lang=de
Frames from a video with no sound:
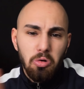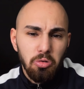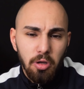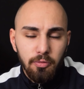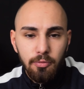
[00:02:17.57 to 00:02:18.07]

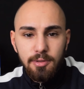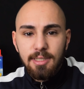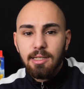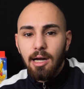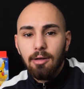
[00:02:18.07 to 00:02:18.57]

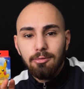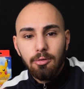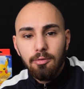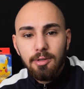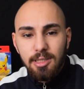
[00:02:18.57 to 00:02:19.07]
150 Grad,
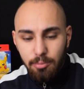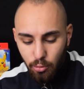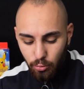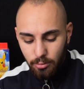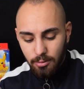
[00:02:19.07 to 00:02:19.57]
45
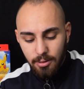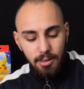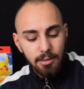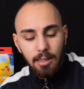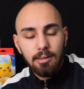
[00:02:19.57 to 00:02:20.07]
Minuten,
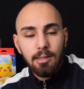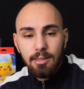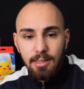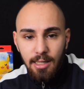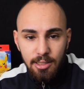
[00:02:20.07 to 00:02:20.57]
dann
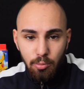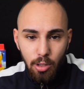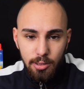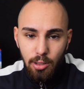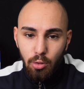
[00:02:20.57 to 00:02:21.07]
tritt die ganze
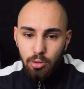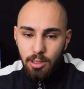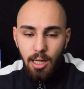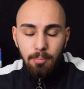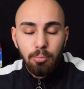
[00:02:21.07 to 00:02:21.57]
Molasse
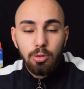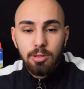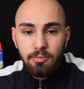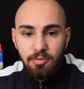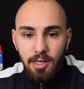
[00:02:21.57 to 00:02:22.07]
aus,
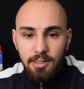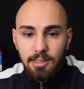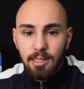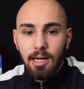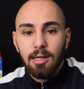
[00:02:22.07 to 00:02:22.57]
abputzen,
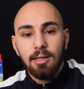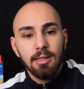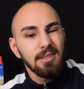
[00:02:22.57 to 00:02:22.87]
fertig, ja.